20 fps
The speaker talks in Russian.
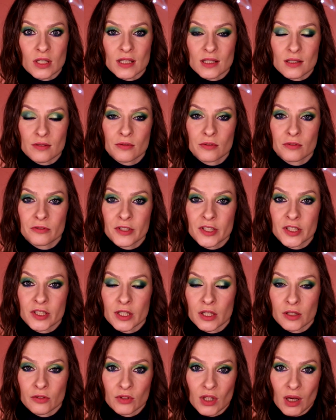если вы
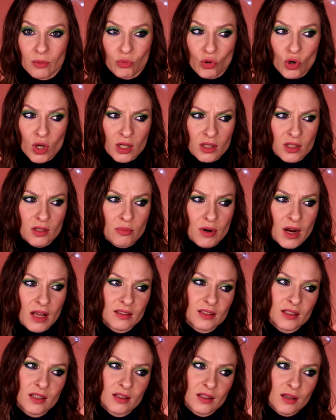видите их в наборах, не
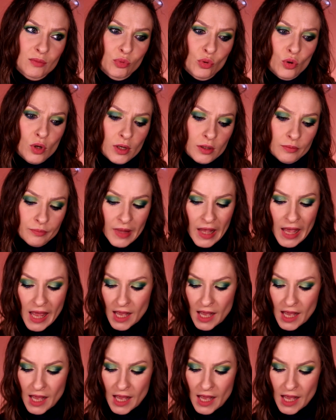брать такие наборы,